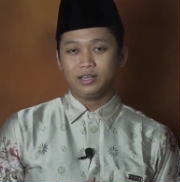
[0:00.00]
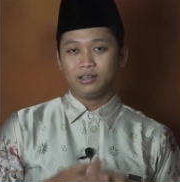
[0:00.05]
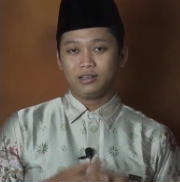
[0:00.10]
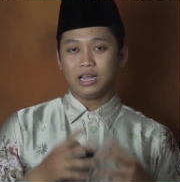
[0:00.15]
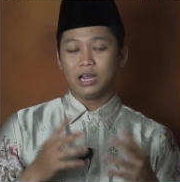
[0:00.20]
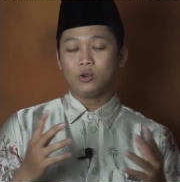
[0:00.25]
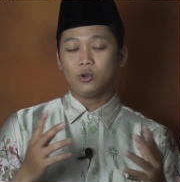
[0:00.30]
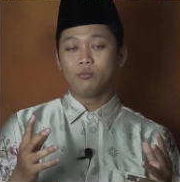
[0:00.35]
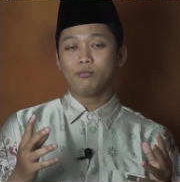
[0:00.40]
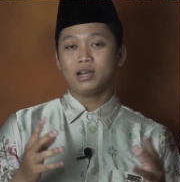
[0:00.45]

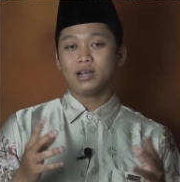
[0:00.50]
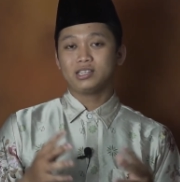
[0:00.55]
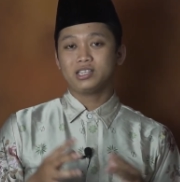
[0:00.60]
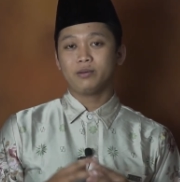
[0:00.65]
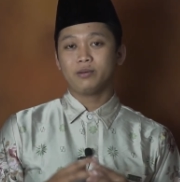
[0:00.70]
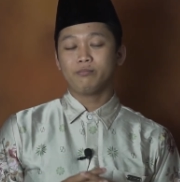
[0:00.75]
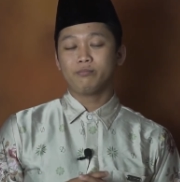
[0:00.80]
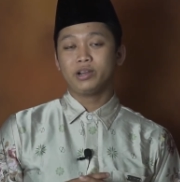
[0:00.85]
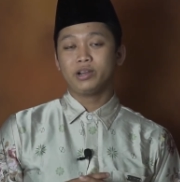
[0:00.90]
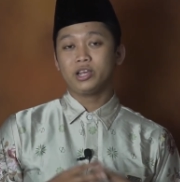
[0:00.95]
Lalu
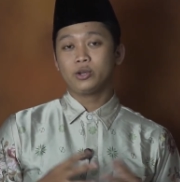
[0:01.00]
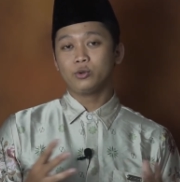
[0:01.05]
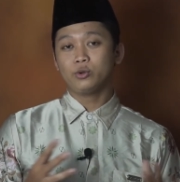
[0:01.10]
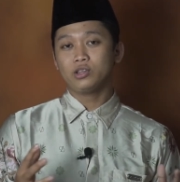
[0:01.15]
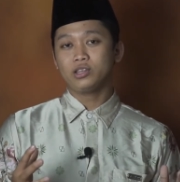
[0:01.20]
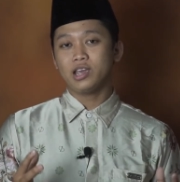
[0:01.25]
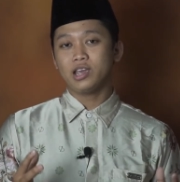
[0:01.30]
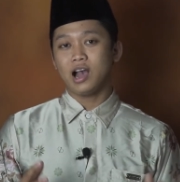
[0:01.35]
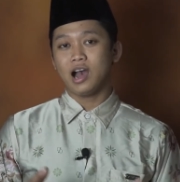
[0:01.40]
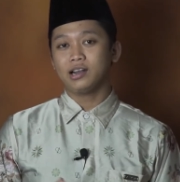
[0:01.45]
macam
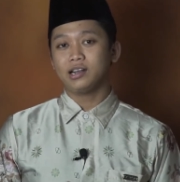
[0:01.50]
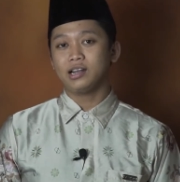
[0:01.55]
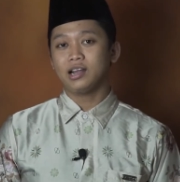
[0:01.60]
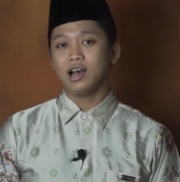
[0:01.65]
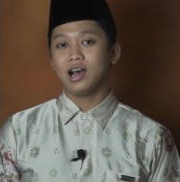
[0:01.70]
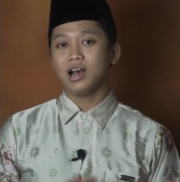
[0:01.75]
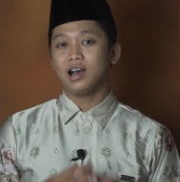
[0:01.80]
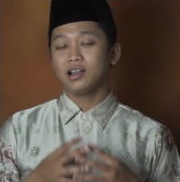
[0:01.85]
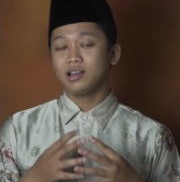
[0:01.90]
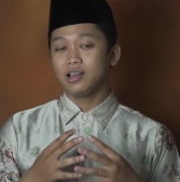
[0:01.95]
berikutnya
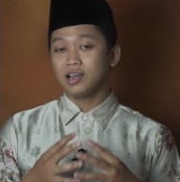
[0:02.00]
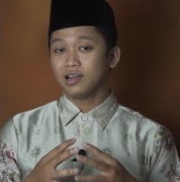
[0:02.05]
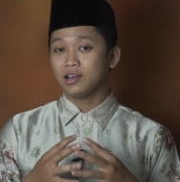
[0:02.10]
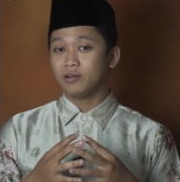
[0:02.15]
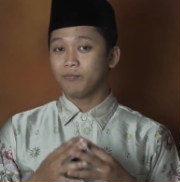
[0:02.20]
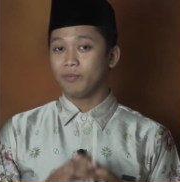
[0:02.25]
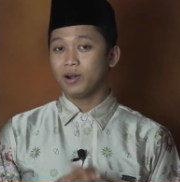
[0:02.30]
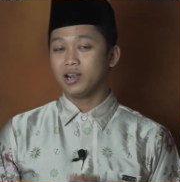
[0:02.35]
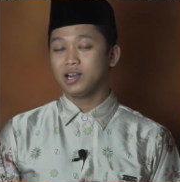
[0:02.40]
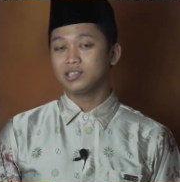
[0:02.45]
adalah akhlak
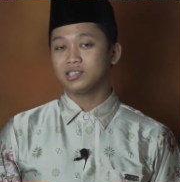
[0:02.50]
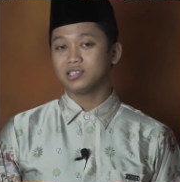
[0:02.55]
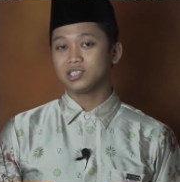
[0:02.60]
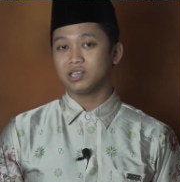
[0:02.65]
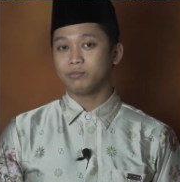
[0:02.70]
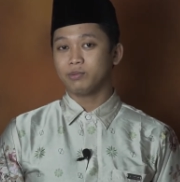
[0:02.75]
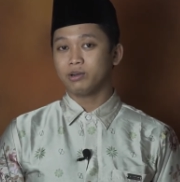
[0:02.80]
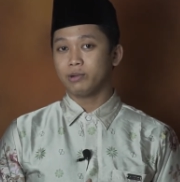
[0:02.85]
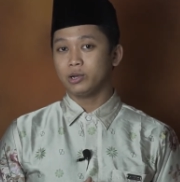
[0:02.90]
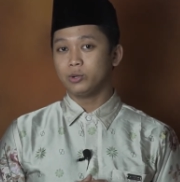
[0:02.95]
kepada
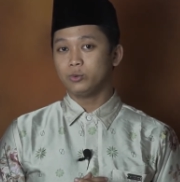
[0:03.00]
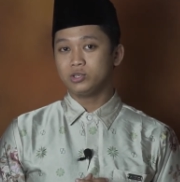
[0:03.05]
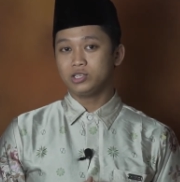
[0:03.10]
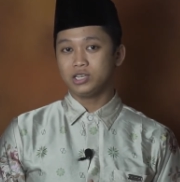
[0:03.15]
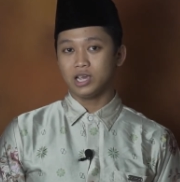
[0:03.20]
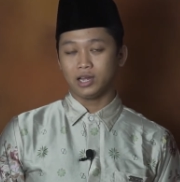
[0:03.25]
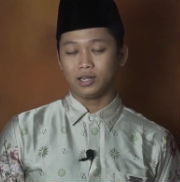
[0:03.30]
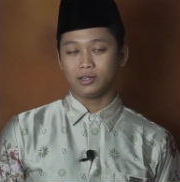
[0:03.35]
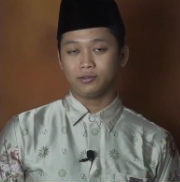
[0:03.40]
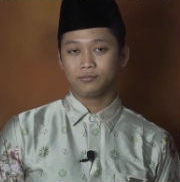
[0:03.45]
sesama
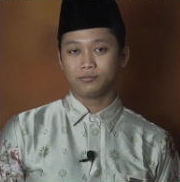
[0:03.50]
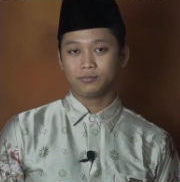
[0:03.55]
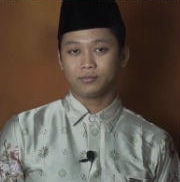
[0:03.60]
manusia.